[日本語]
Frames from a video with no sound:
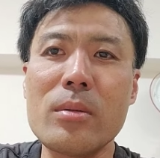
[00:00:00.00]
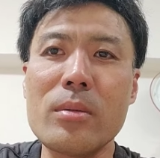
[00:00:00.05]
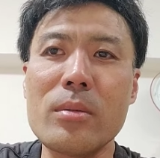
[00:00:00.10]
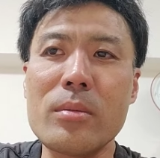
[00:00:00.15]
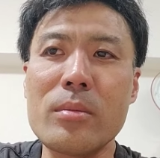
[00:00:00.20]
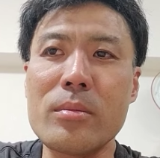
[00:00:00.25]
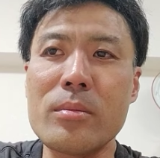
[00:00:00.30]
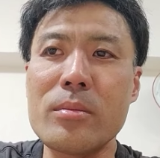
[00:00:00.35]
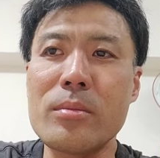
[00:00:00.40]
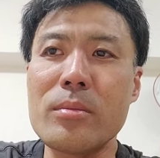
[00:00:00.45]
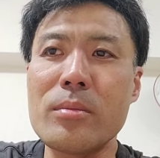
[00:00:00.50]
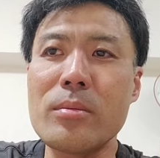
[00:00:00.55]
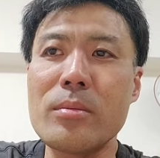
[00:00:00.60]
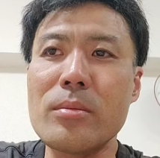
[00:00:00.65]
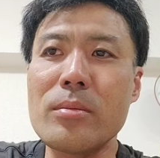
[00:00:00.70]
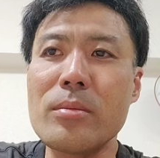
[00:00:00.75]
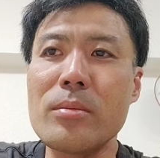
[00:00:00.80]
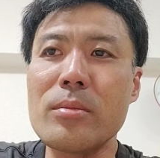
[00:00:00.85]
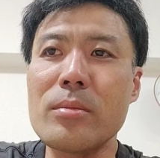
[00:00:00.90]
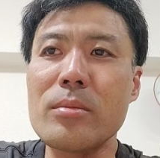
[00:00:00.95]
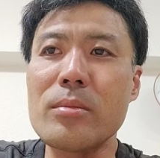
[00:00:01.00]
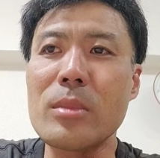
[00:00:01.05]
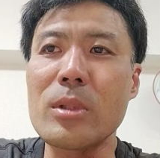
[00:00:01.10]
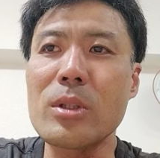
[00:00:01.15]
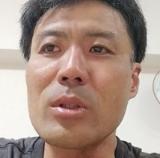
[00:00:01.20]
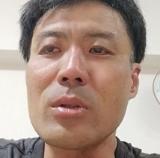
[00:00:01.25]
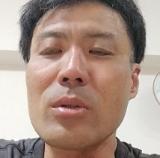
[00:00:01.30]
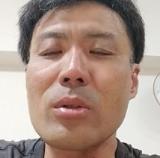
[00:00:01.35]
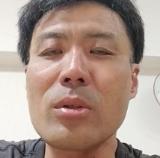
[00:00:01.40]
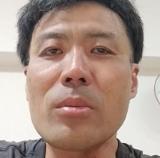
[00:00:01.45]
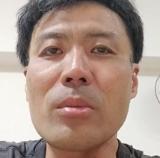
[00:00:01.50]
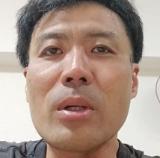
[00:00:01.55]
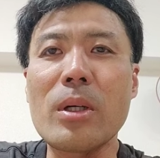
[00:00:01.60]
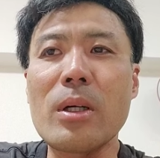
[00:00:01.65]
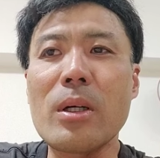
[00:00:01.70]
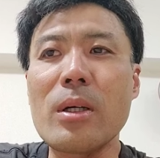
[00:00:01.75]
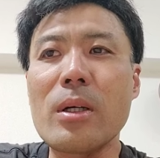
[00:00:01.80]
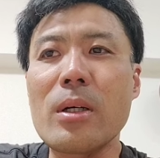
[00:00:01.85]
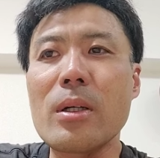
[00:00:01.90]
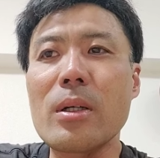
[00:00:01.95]
うんまあちょっと
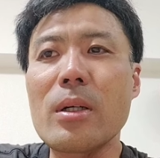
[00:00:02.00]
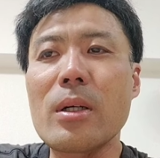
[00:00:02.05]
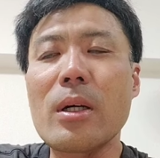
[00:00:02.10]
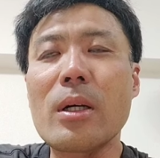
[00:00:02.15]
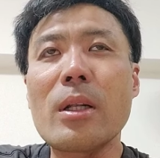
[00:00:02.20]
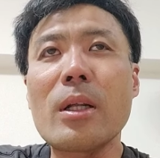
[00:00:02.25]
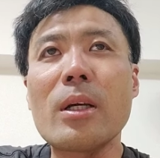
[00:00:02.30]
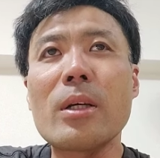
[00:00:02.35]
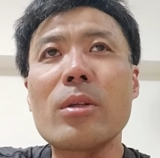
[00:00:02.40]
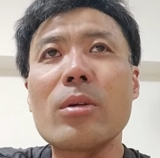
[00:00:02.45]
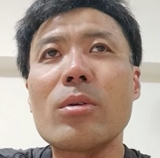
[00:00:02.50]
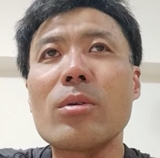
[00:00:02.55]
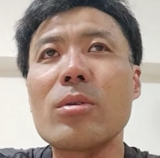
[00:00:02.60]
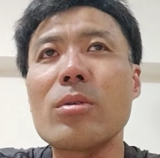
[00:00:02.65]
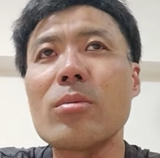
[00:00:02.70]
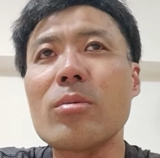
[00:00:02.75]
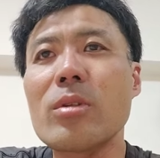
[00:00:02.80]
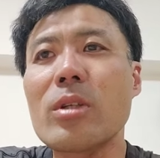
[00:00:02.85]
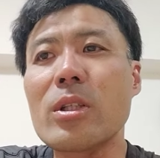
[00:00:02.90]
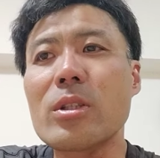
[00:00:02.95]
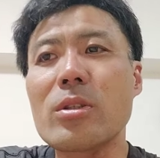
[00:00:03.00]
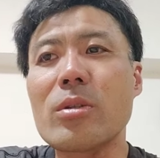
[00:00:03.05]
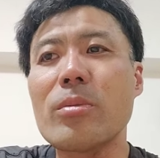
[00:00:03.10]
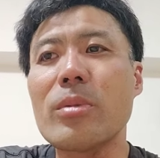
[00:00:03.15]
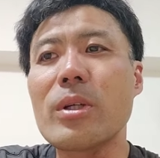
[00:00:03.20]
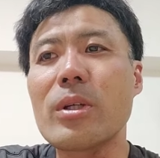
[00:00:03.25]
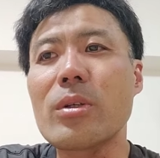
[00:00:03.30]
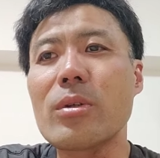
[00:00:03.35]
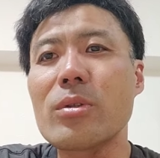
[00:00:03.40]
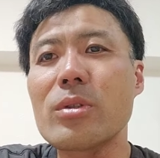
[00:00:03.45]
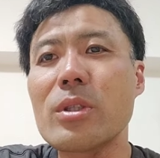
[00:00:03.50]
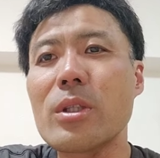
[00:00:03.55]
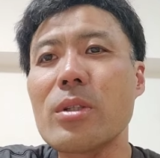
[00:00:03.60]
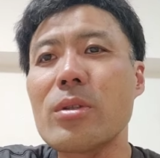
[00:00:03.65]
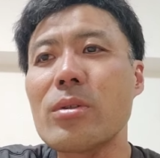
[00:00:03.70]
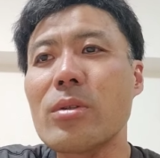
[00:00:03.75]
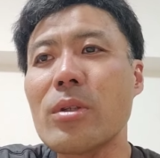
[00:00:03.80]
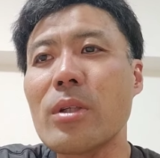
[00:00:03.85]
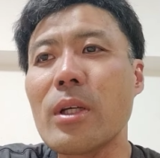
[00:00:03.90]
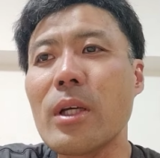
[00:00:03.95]
今家内と子供たちと別居してる
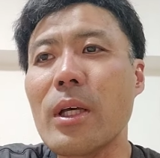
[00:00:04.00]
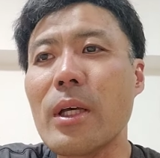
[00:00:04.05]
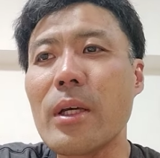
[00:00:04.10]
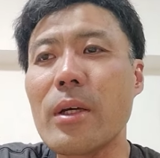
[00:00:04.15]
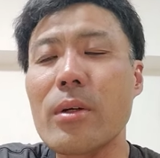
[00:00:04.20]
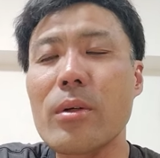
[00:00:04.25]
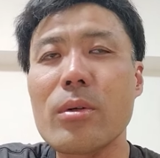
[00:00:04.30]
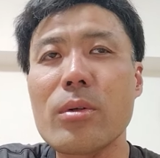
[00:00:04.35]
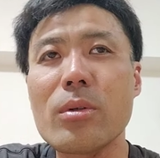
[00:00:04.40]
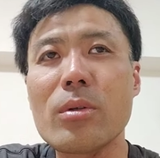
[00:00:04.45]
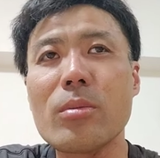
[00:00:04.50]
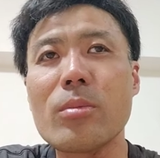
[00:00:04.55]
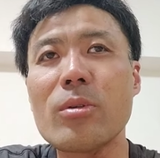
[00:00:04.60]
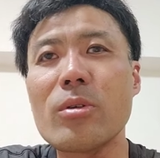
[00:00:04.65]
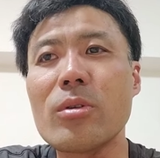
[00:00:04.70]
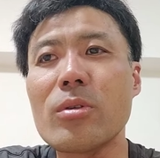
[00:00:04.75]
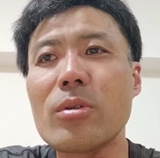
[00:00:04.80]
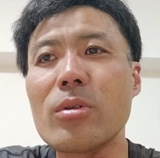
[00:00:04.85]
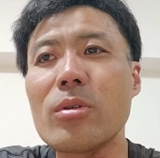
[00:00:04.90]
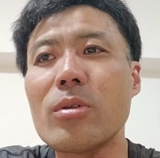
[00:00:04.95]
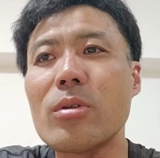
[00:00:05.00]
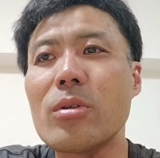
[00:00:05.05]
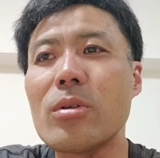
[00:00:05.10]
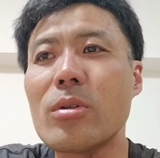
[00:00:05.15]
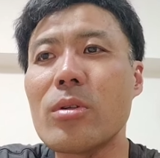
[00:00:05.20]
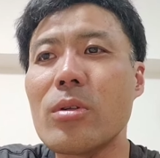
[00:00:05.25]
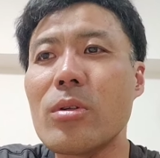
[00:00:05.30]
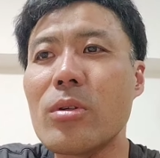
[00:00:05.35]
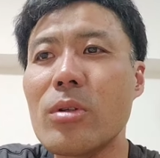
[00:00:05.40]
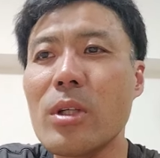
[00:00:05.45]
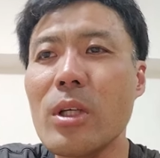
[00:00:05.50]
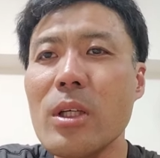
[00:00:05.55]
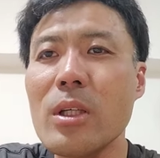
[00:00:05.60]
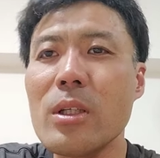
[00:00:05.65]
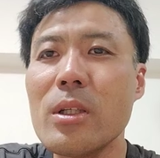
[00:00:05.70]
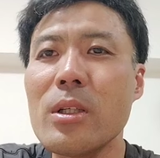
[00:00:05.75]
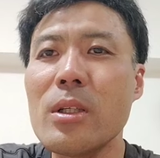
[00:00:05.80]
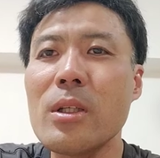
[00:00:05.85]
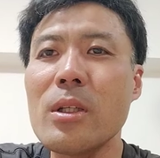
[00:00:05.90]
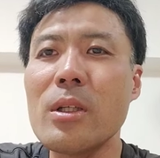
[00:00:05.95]
んで子供のね
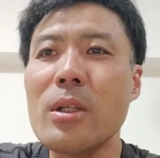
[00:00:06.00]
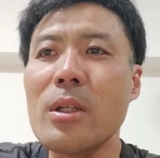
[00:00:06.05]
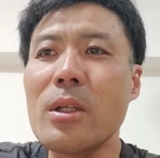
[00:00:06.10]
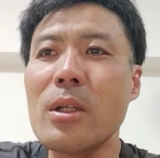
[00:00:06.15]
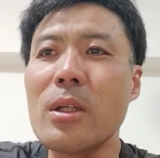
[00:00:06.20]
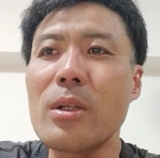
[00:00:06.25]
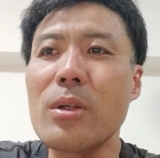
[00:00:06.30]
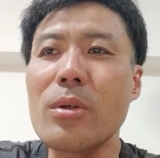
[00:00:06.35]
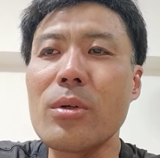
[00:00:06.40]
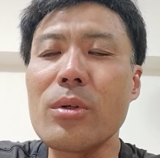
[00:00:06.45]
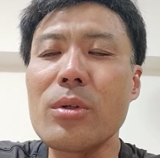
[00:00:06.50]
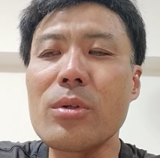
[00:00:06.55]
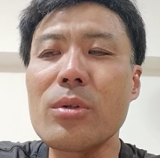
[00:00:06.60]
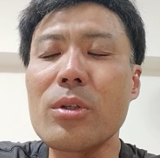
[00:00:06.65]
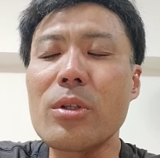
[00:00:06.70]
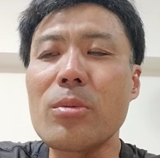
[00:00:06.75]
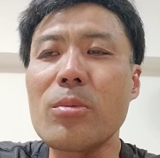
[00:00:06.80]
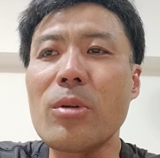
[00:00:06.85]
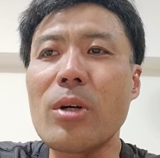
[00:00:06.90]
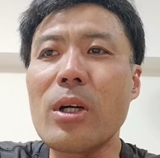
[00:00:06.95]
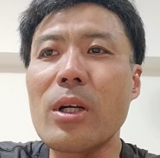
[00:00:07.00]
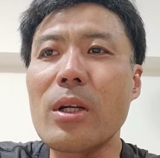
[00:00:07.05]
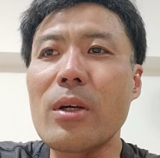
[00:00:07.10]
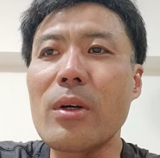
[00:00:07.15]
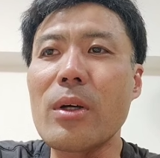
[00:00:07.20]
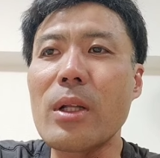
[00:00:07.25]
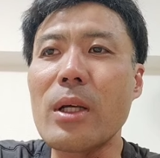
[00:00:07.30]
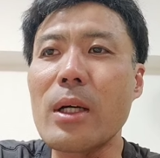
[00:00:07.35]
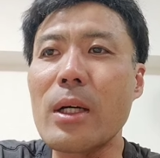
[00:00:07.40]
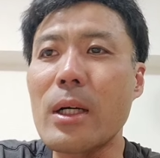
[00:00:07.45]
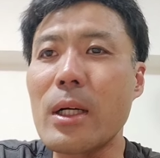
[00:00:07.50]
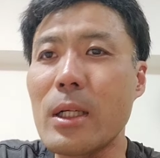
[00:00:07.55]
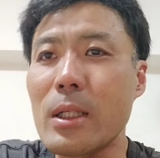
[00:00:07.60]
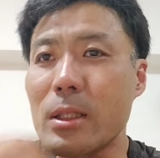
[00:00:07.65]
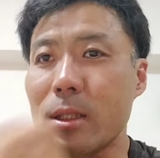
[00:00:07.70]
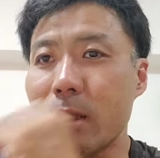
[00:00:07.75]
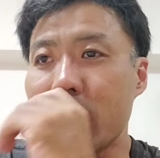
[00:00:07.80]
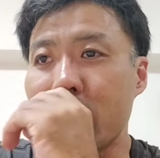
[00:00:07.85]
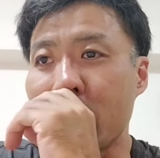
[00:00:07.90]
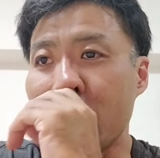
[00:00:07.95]
養育費も払わなあかん
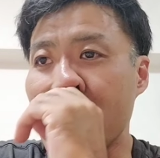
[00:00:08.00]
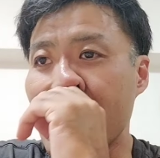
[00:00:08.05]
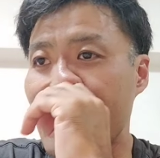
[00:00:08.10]
し